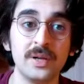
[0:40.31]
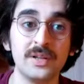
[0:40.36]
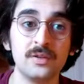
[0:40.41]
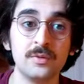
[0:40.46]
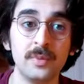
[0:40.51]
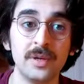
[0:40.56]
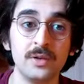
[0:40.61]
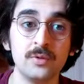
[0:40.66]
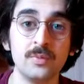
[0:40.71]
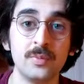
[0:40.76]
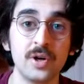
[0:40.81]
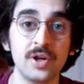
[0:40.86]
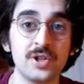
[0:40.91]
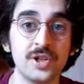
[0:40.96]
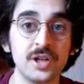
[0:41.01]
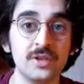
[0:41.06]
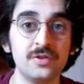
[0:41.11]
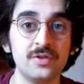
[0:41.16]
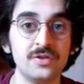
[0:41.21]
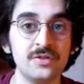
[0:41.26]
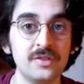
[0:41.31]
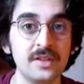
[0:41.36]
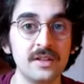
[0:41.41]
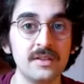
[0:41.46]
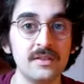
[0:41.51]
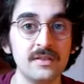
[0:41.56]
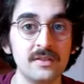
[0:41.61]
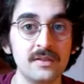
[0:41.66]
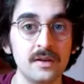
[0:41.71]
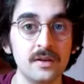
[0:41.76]
participei de um projeto de
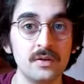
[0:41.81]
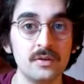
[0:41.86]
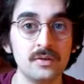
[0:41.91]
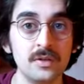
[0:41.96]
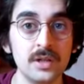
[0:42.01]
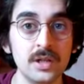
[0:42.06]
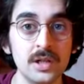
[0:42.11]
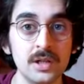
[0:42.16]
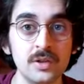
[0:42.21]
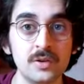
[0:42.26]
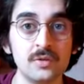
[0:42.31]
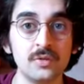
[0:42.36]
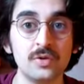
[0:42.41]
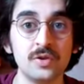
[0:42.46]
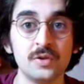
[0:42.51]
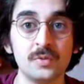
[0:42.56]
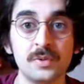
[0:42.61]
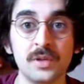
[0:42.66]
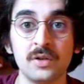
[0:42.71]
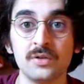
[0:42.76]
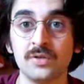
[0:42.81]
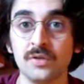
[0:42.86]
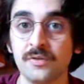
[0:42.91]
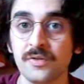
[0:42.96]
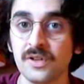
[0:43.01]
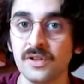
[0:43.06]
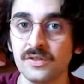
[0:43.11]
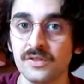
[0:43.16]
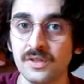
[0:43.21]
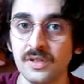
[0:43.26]
extensão no Hospital São
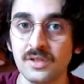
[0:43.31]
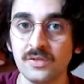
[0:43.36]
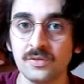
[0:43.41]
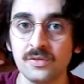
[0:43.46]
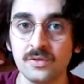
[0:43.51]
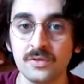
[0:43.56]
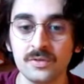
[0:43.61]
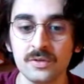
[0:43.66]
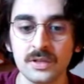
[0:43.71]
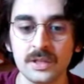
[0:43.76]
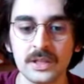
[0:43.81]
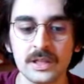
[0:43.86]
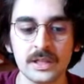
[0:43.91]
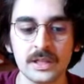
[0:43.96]
Francisco,